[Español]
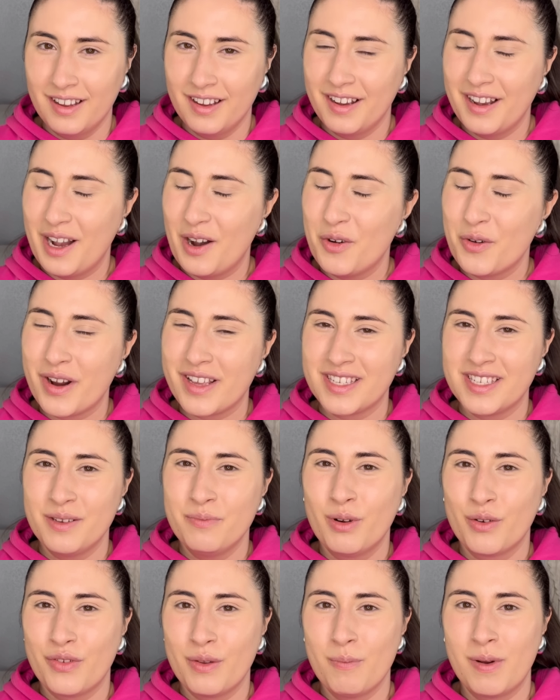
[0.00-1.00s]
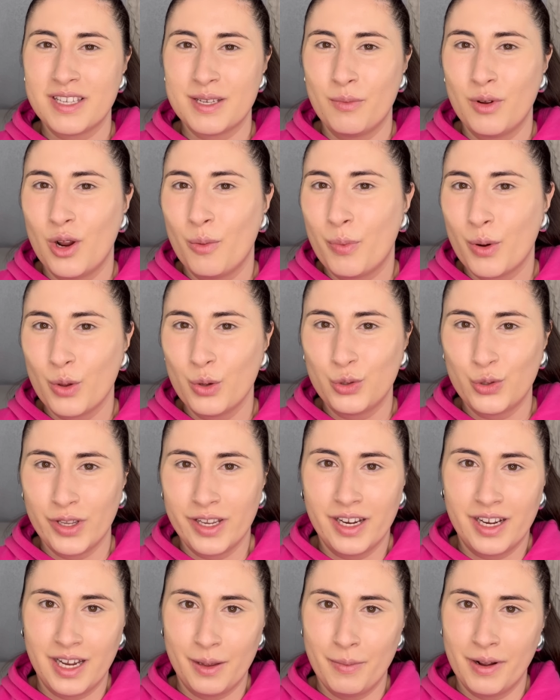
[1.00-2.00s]
Ahora sí, por fin pasamos a los productos
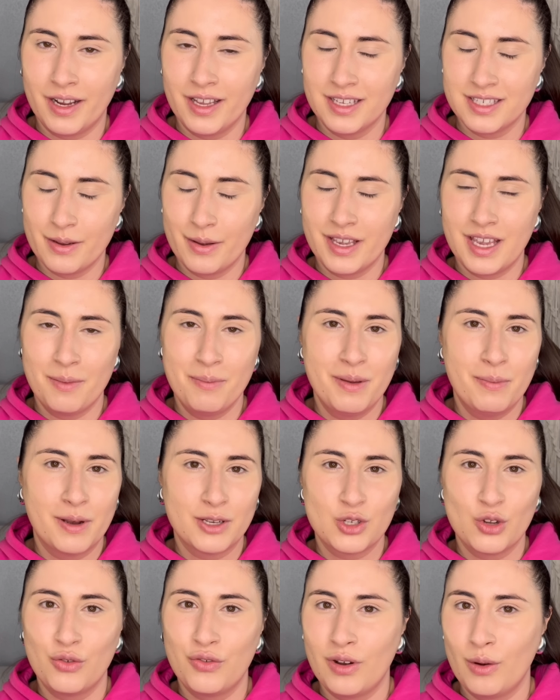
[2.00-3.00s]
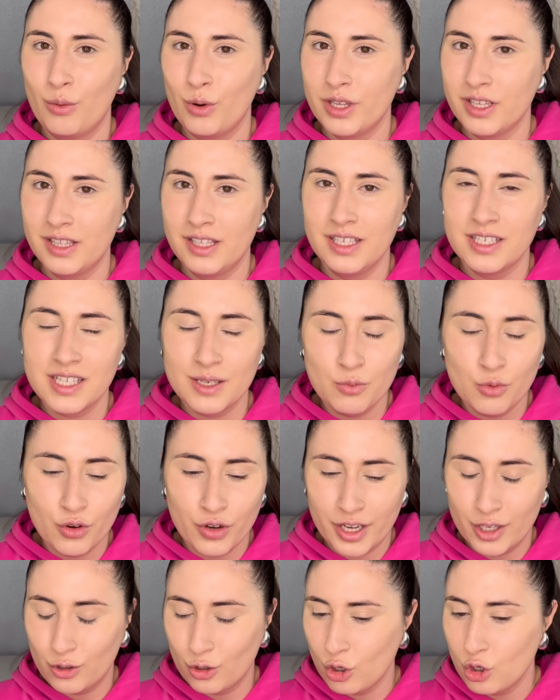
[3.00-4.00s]
en crema, que ya sabéis que es mi paso favoritísimo.
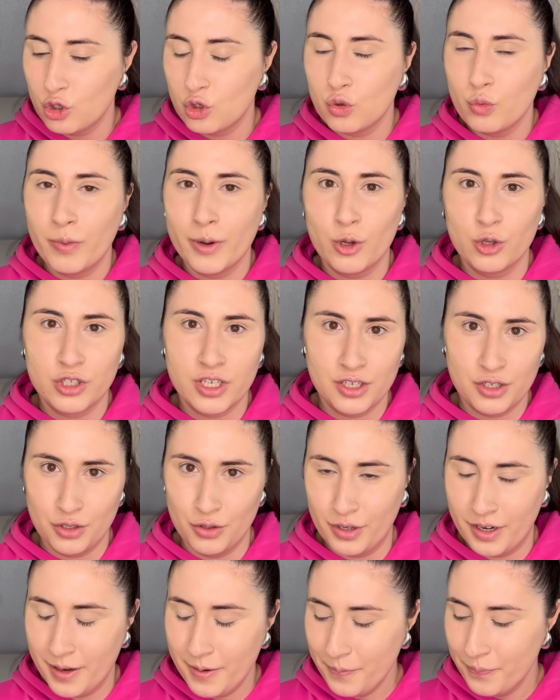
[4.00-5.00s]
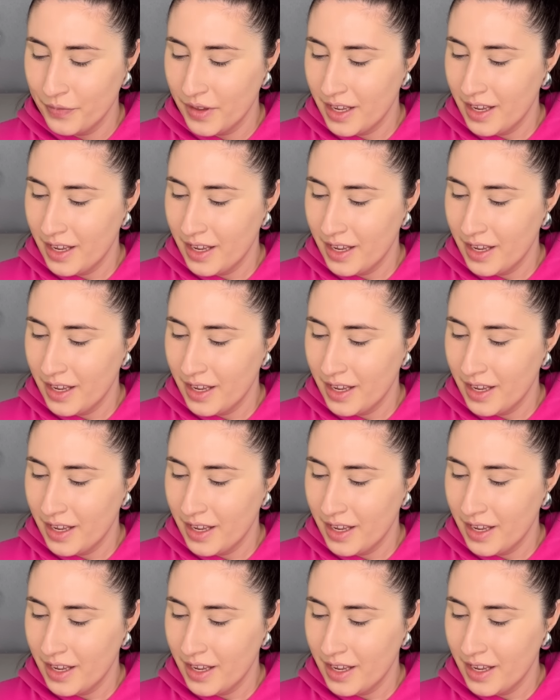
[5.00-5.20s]
Estoy súper obsesionada.